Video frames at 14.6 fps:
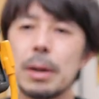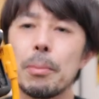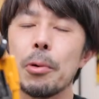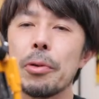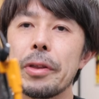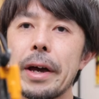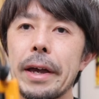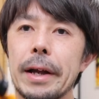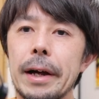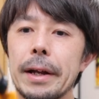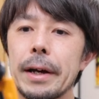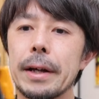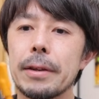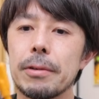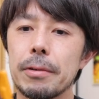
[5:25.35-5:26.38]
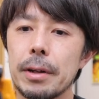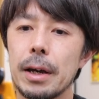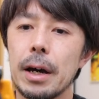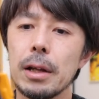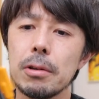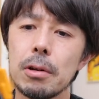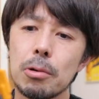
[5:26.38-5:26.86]
が問題かなっていう
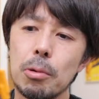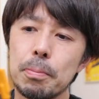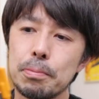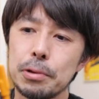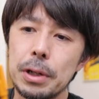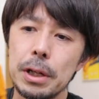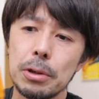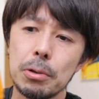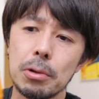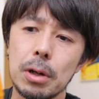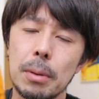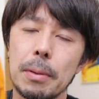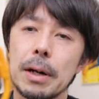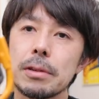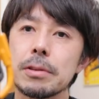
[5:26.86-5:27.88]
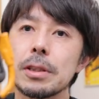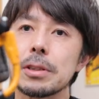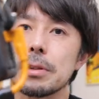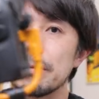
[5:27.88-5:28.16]
ね。あとはこうプレートとかもあるんです